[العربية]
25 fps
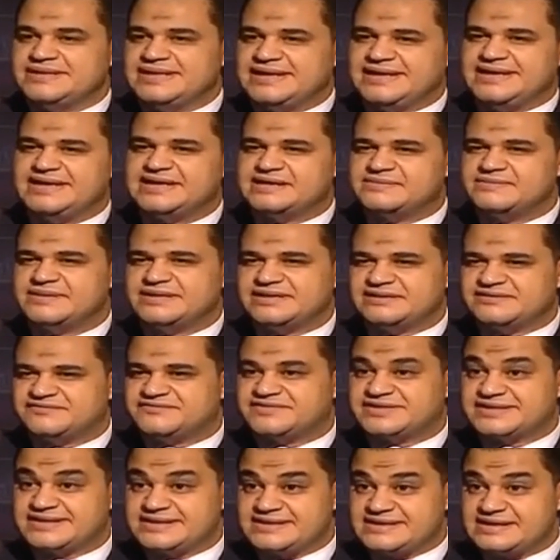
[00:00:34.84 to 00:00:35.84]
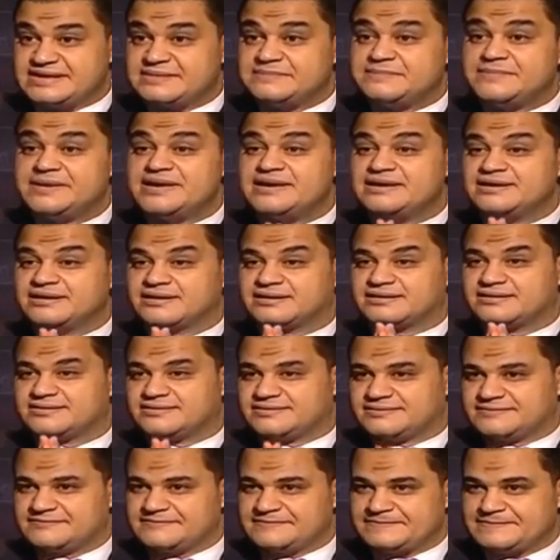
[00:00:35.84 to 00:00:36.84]
من الحكمه النفسيه
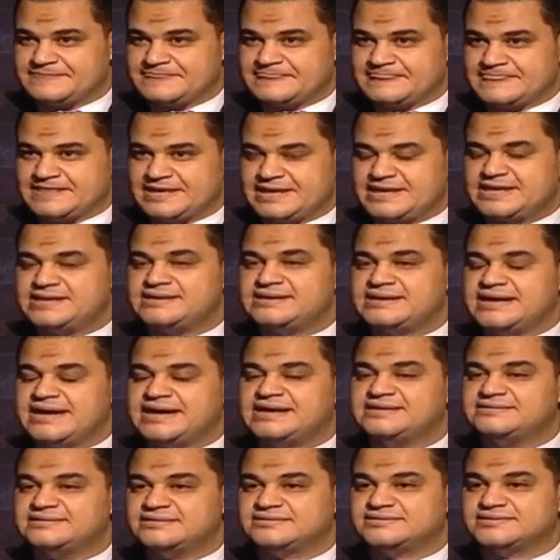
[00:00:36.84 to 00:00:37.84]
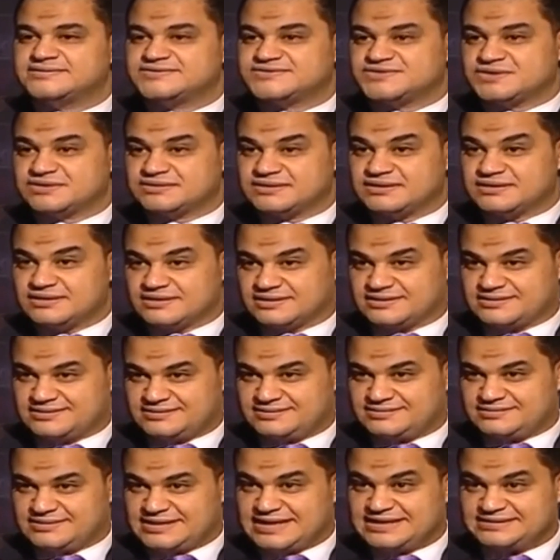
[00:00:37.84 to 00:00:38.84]
البالغه ان عدد
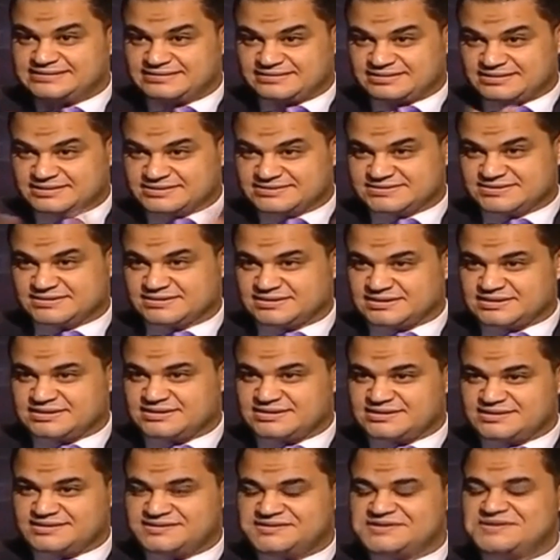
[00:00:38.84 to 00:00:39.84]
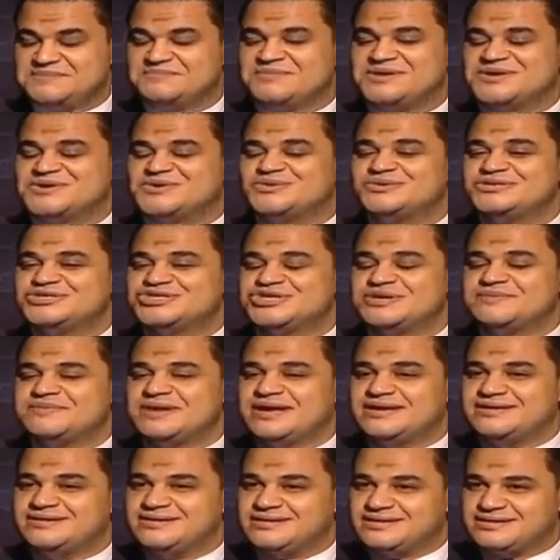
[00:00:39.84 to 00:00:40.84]
الصداقه عدد الاصدقاء ما يكونش
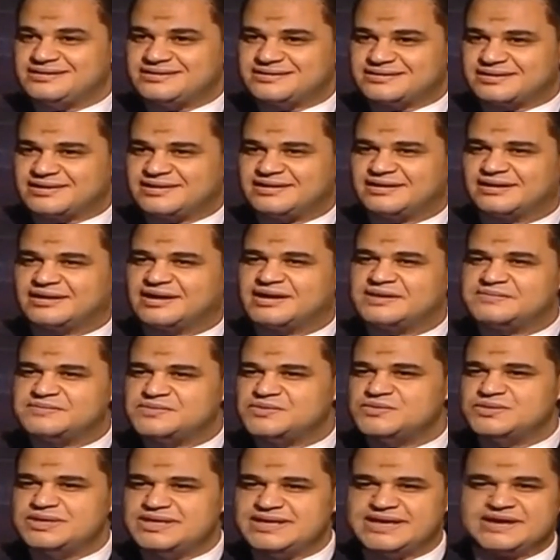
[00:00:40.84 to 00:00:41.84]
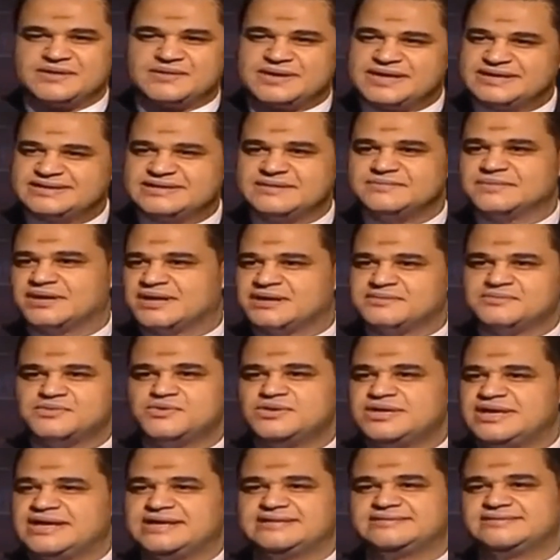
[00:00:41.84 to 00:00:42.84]
معيار لقبولي او عدم
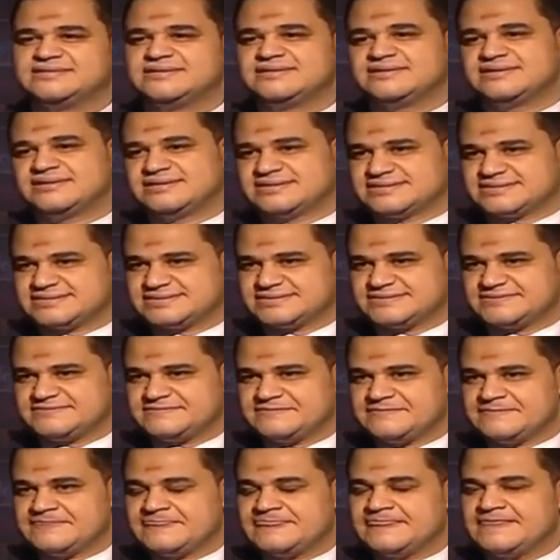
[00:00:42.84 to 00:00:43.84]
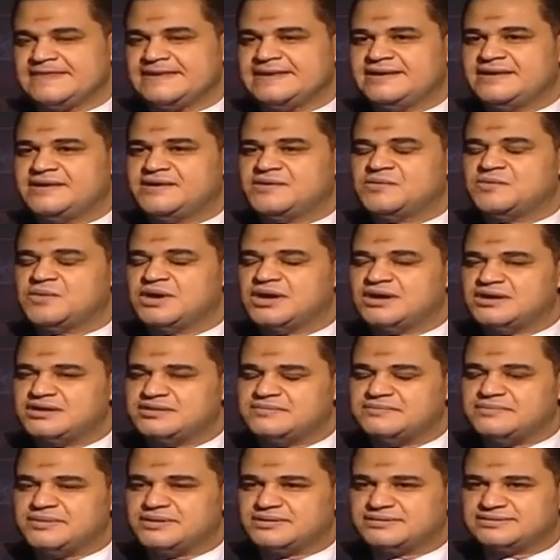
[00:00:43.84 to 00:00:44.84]
قبولي عند الناس طبعا طبعا
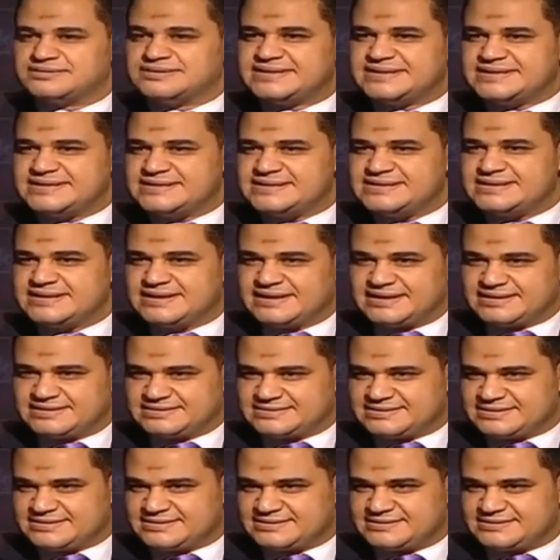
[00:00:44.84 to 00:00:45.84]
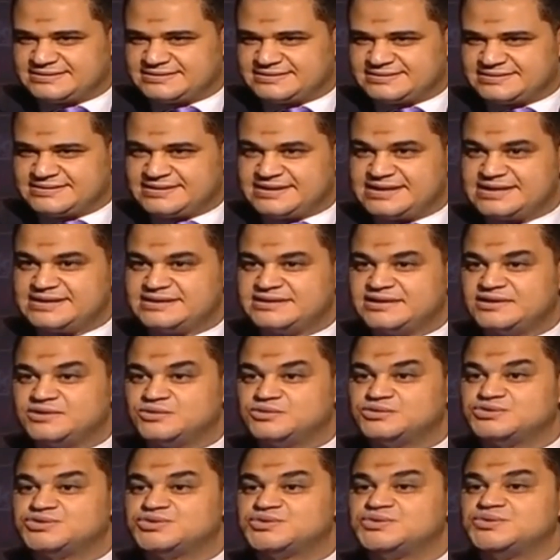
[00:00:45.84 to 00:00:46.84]
واكبر دليل على ده ان
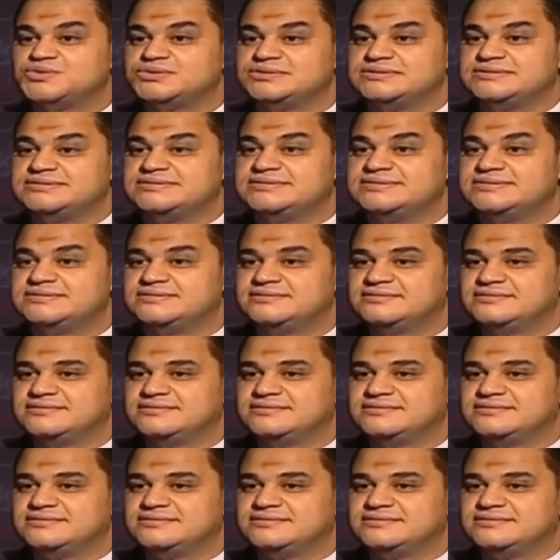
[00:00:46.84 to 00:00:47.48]
الاسود